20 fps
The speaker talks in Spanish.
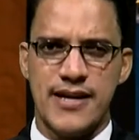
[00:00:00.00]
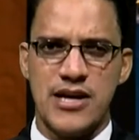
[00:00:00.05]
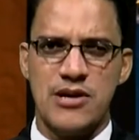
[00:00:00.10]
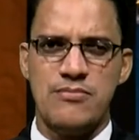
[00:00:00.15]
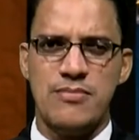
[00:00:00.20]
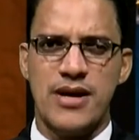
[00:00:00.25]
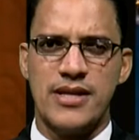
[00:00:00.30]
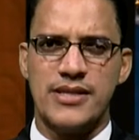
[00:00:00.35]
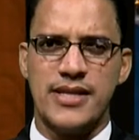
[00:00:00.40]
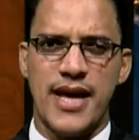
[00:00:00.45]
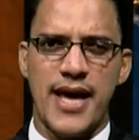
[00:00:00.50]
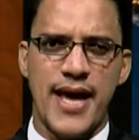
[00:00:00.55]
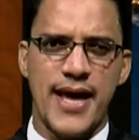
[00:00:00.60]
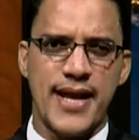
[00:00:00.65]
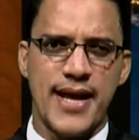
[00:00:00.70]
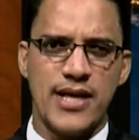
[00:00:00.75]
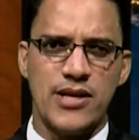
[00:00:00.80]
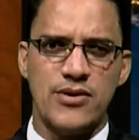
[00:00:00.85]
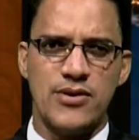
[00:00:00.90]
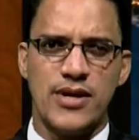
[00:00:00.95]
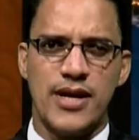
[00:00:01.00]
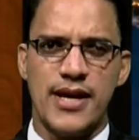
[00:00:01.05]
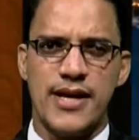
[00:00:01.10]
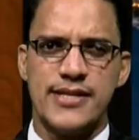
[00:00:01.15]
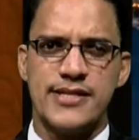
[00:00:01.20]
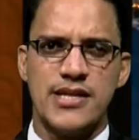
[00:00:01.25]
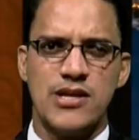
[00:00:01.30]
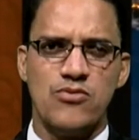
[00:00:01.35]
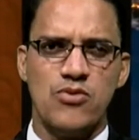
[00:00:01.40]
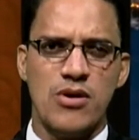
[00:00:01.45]
en materia de lo que
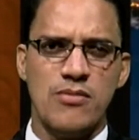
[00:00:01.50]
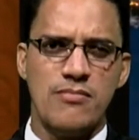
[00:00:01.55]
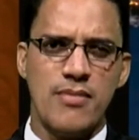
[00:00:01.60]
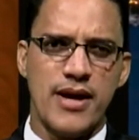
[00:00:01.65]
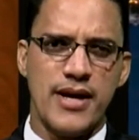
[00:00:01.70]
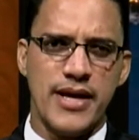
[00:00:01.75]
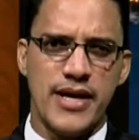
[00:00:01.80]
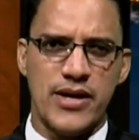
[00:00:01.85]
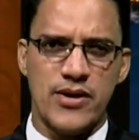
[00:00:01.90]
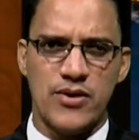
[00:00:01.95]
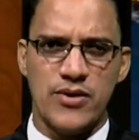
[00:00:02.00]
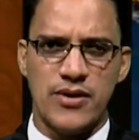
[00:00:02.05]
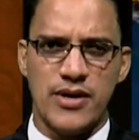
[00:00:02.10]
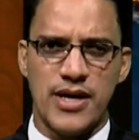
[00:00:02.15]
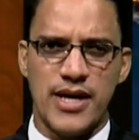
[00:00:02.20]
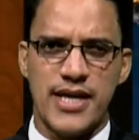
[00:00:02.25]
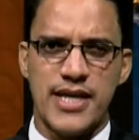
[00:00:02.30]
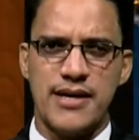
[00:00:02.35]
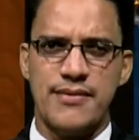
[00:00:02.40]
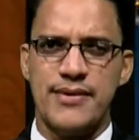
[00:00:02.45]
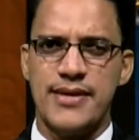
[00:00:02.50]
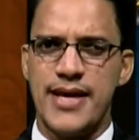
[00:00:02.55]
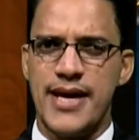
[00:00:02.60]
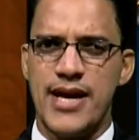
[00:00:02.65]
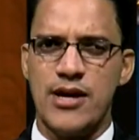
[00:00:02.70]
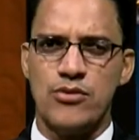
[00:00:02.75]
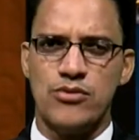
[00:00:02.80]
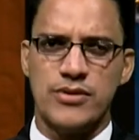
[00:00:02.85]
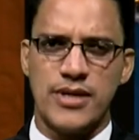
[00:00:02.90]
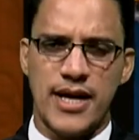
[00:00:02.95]
es el buen manejo que debe de
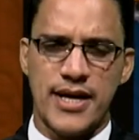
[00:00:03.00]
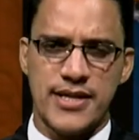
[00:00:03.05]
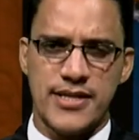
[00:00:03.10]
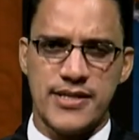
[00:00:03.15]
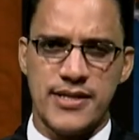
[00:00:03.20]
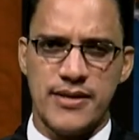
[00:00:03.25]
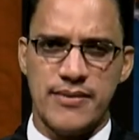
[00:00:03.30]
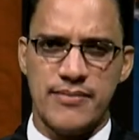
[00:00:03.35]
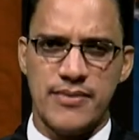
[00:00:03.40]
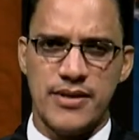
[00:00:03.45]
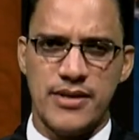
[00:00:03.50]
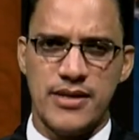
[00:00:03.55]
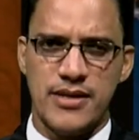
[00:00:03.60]
ejecutarse